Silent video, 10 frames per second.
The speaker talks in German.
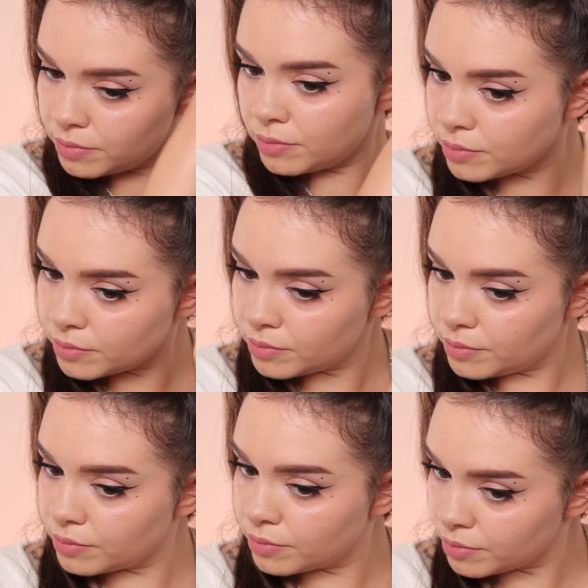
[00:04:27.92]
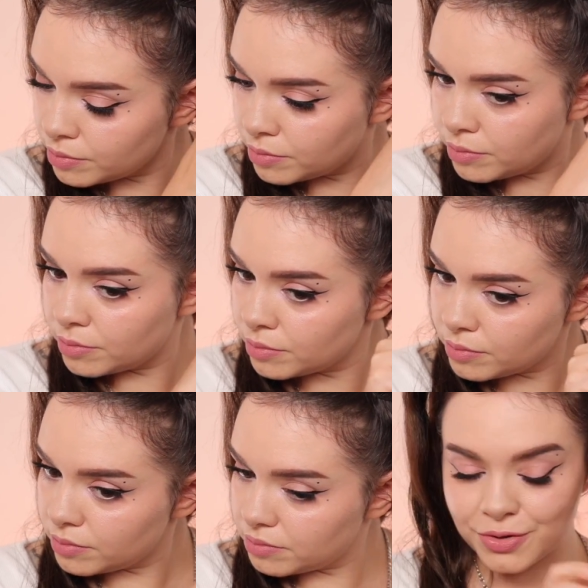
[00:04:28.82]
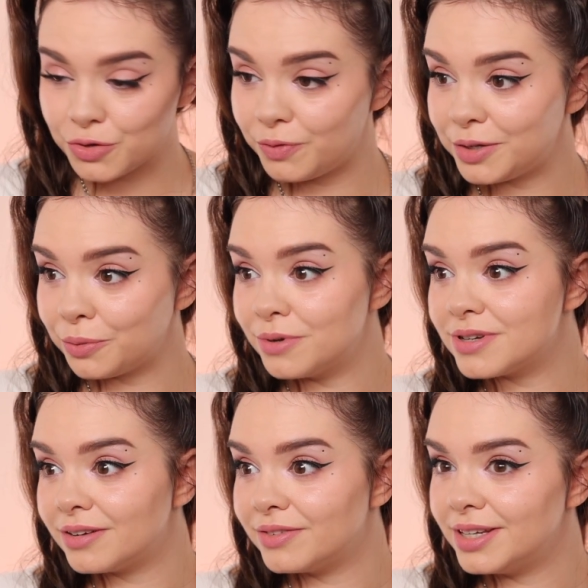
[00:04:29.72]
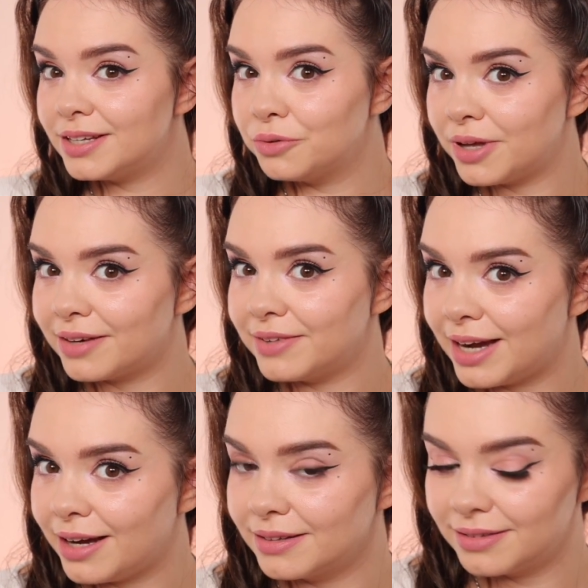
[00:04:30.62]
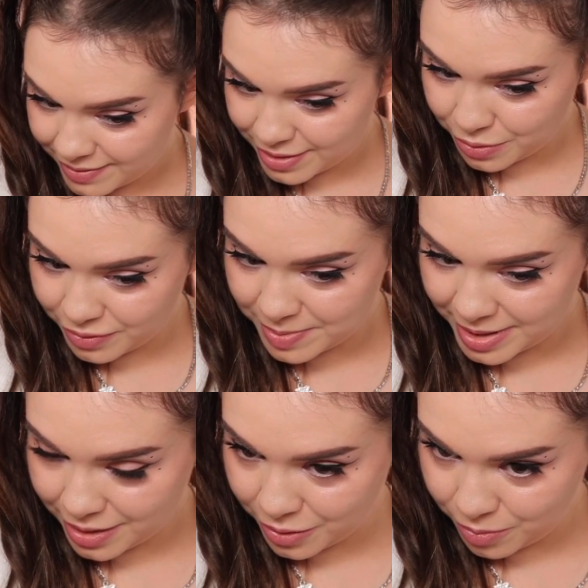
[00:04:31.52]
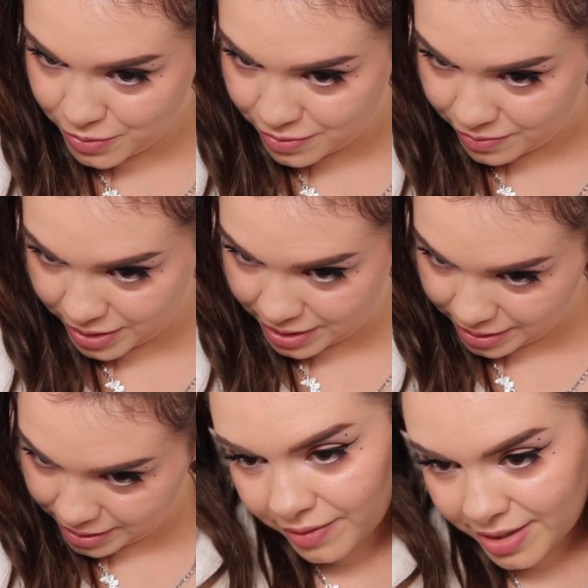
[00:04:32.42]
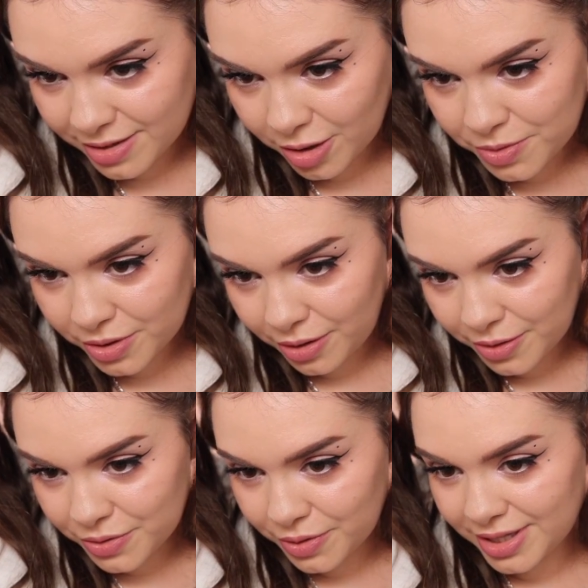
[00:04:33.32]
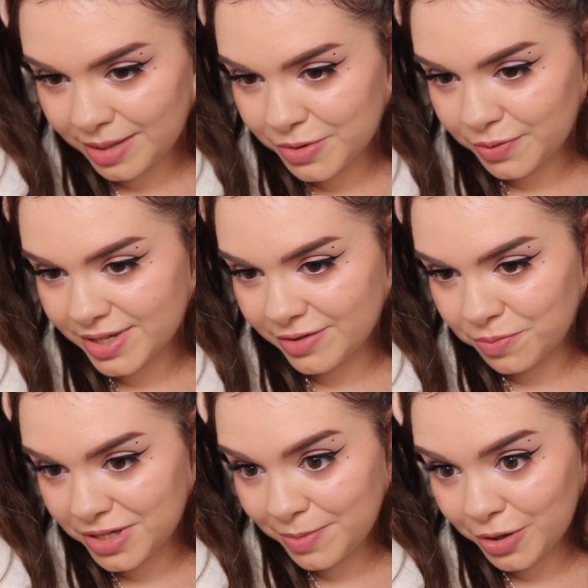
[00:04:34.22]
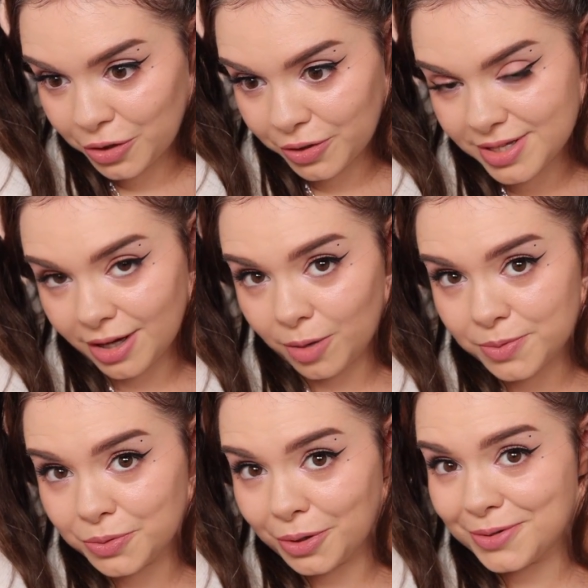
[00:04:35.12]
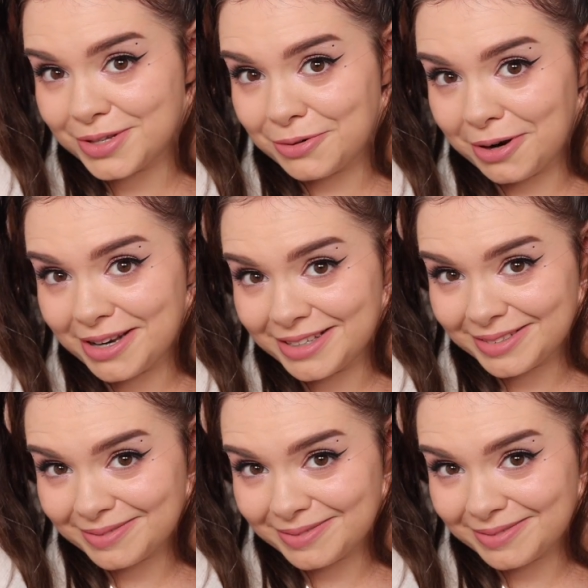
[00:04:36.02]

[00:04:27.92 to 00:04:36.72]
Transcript: weg. Ich flechte das jetzt auch so weit runter, wie ich nur irgendwie kann. Das versuchen wir jetzt mal da rumzuwickeln. Ich weiß nicht, ob es euch auch so geht, aber sowas ist für mich immer Glückssache, ob es gut aussieht oder nicht.